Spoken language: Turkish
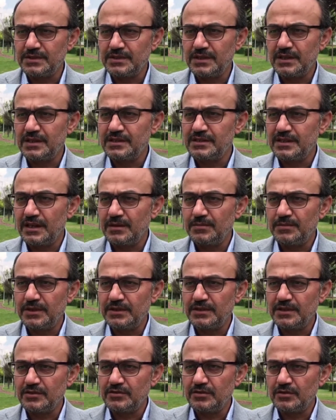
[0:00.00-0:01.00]
yılki
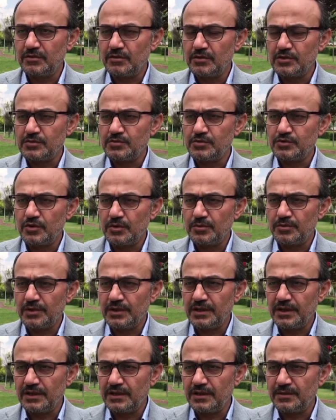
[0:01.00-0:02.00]
sayımlardan sonra oluşmuş
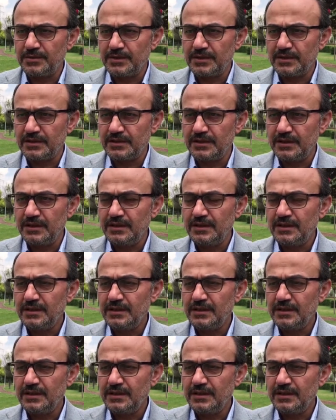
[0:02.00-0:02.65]
obruklarla birlikte